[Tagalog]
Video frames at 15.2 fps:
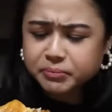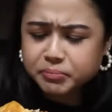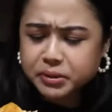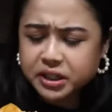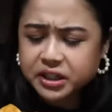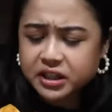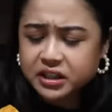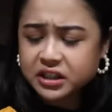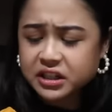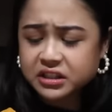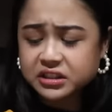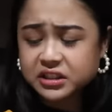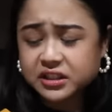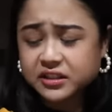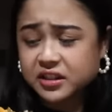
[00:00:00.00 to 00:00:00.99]
Binigyan niya lang
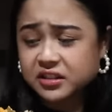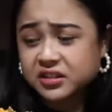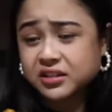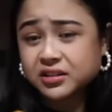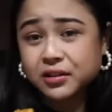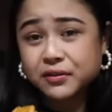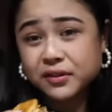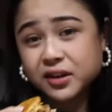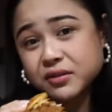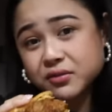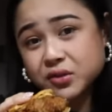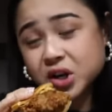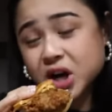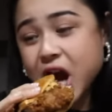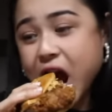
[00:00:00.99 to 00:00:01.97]
talaga ng nutty flavor.